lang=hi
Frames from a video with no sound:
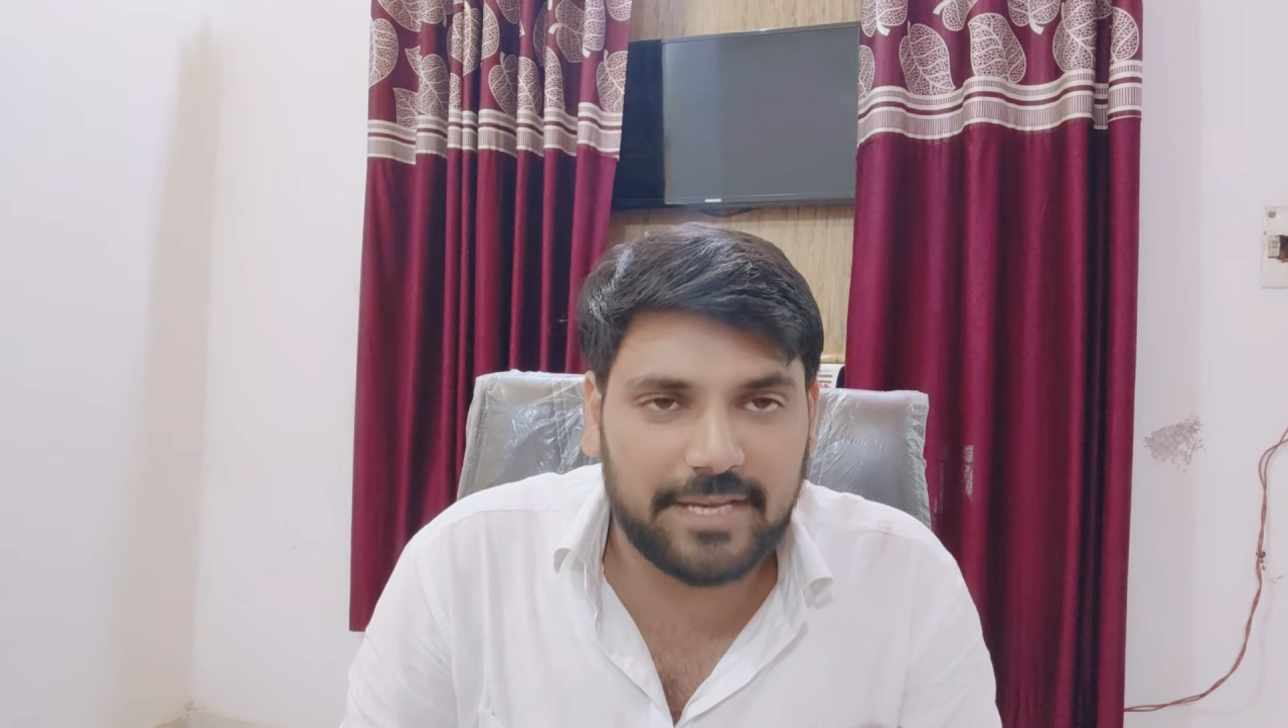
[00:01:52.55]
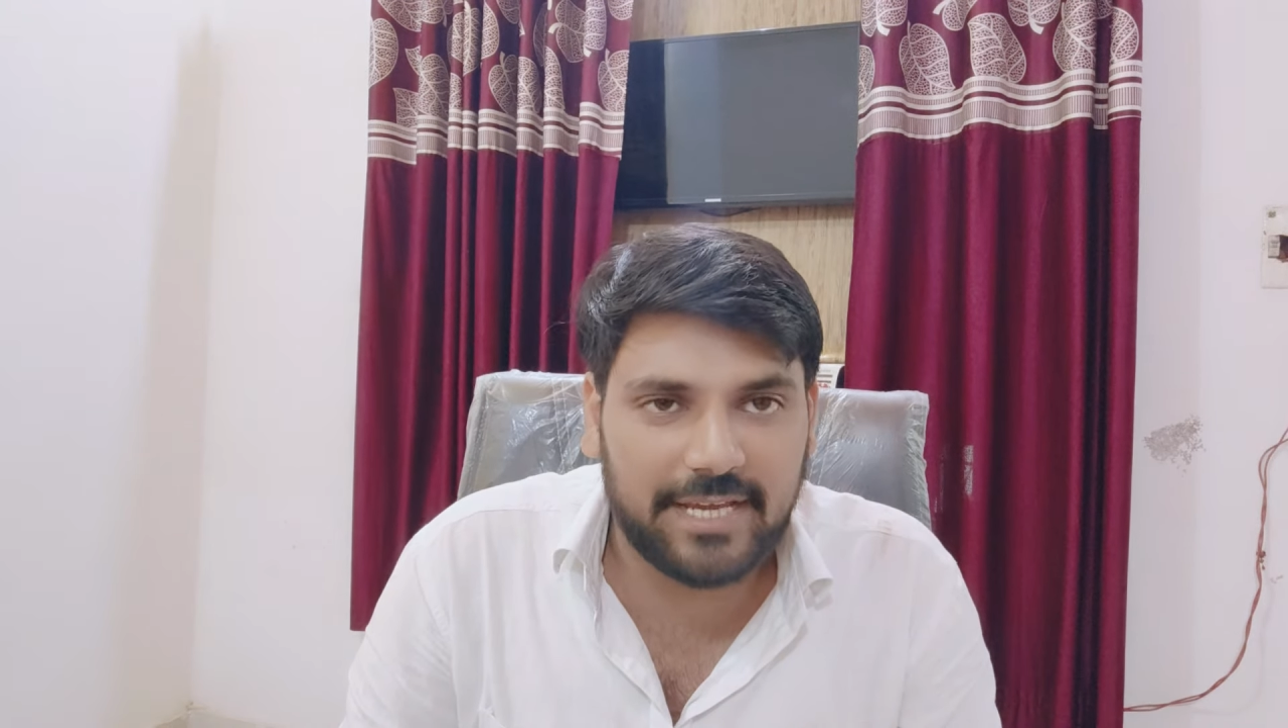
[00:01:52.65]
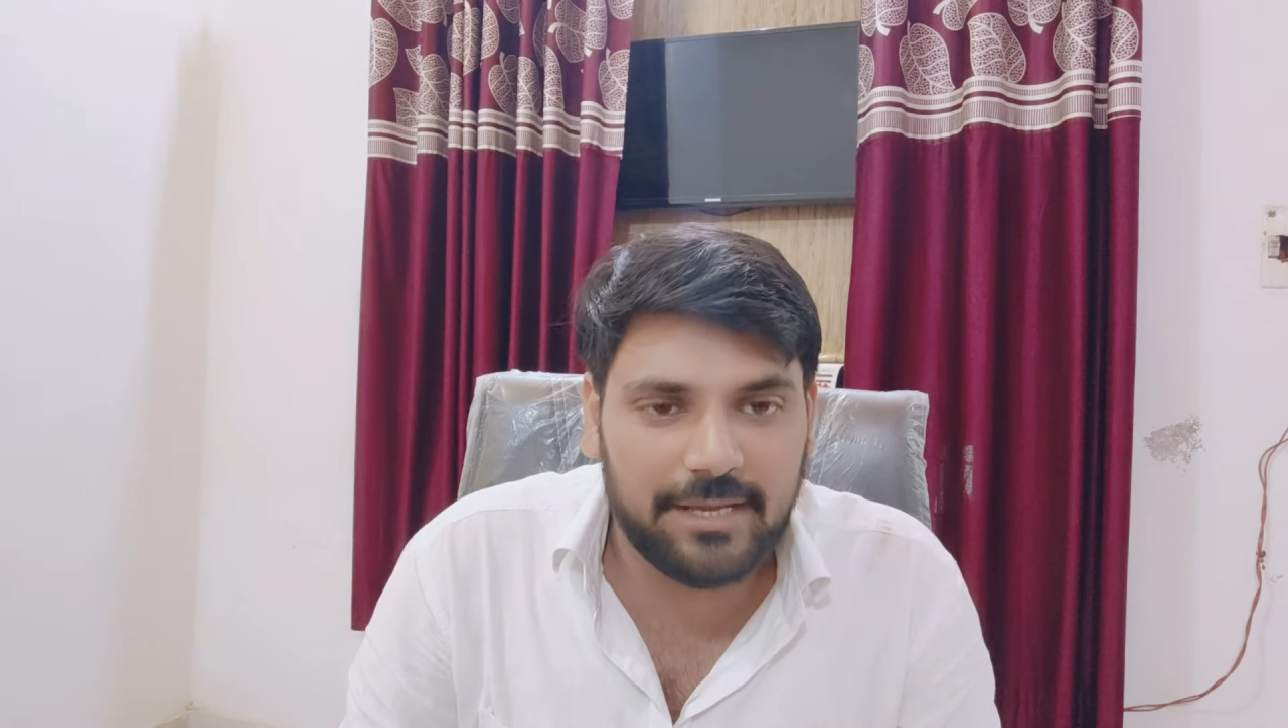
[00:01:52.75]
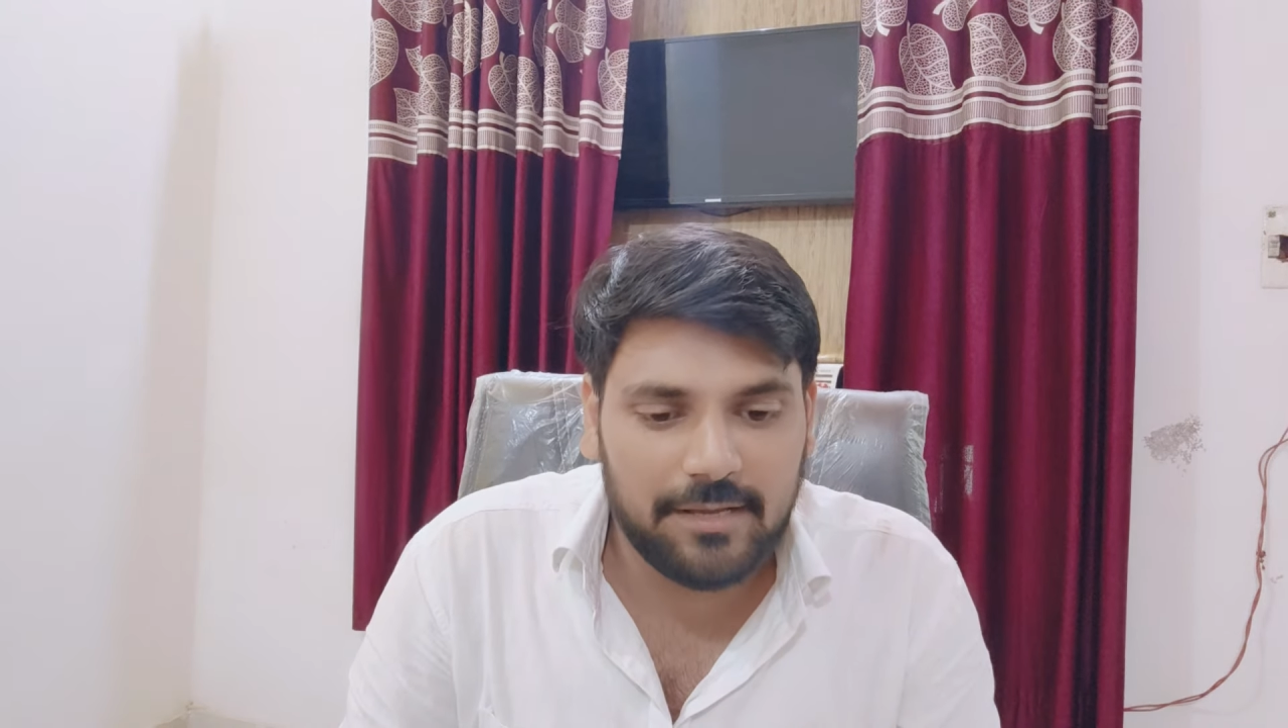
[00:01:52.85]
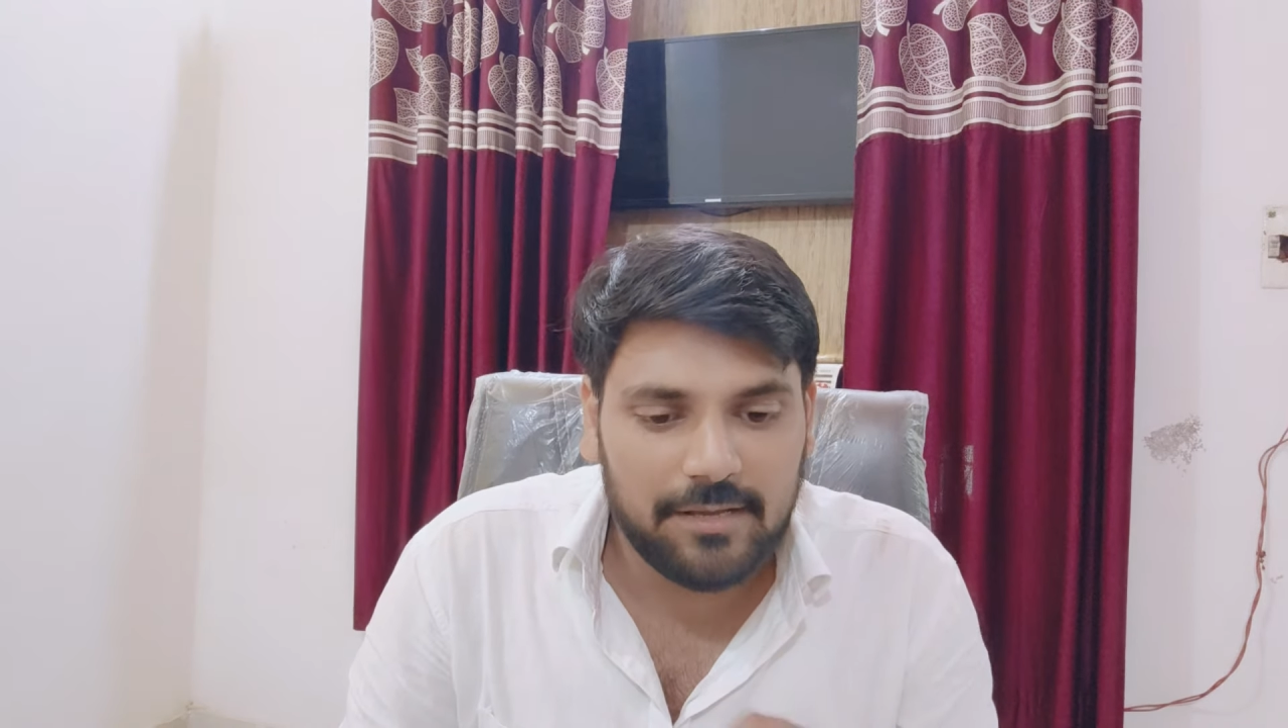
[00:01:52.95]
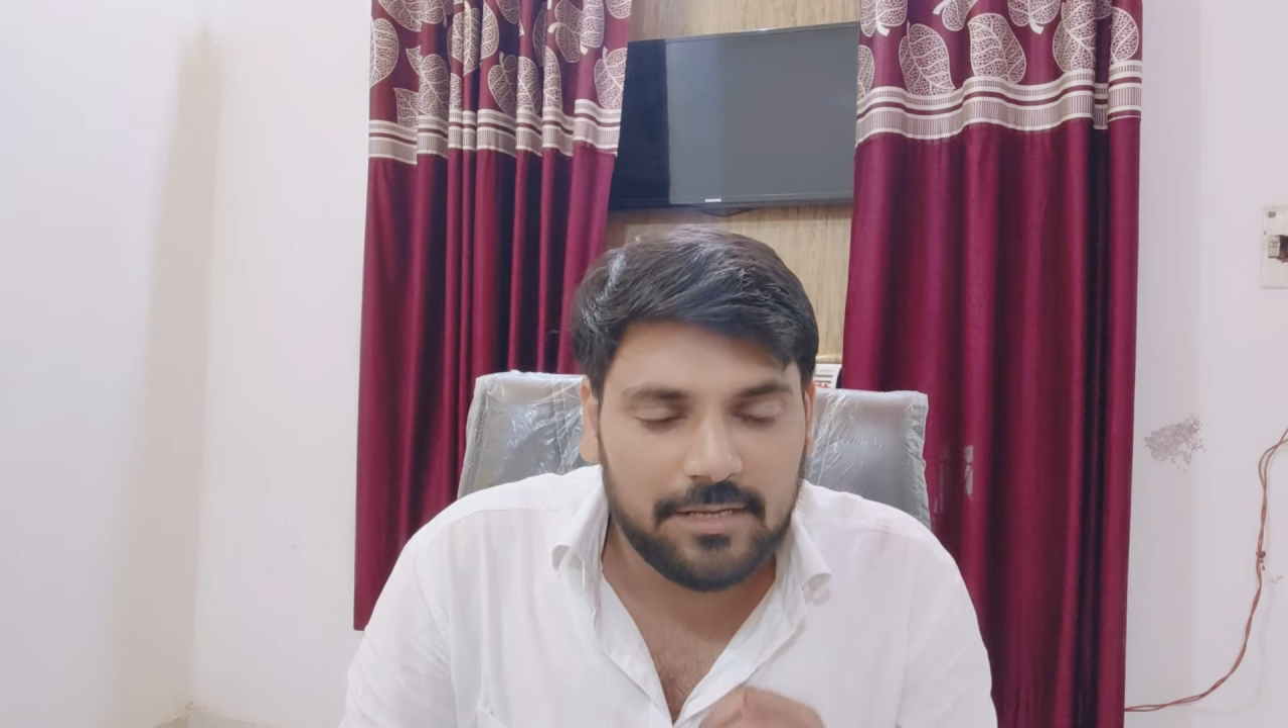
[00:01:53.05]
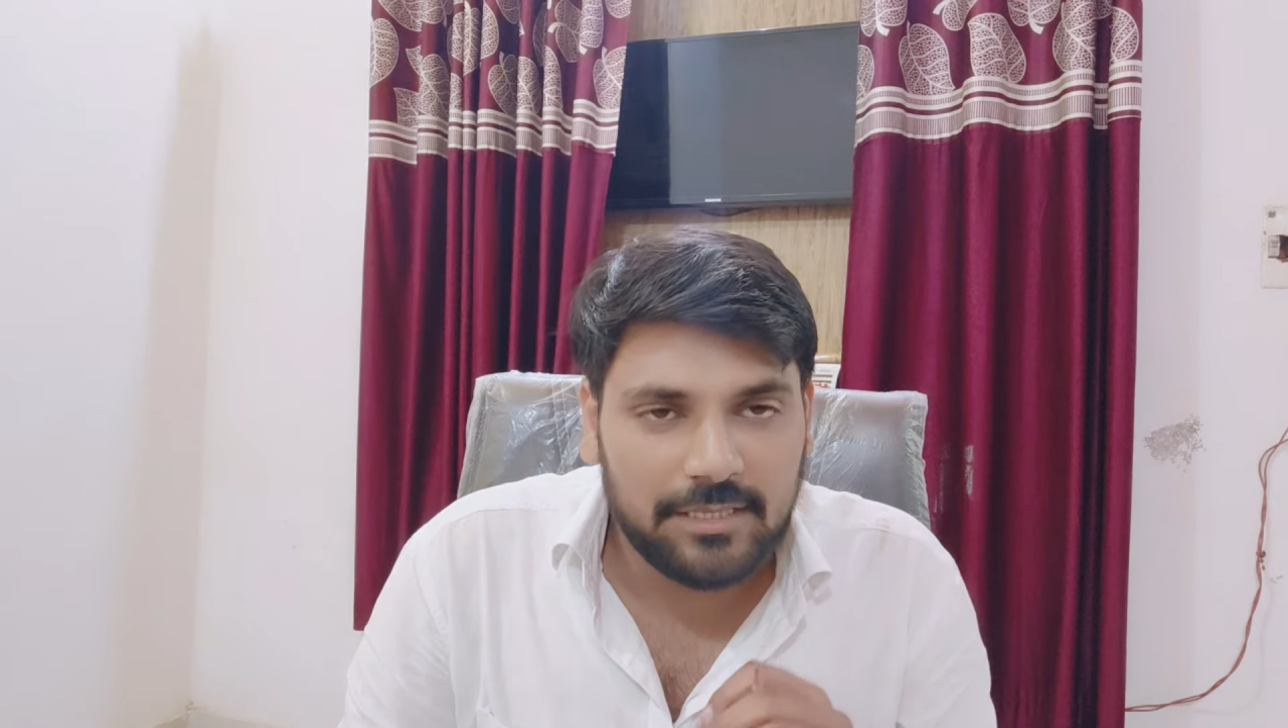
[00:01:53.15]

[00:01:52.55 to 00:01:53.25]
में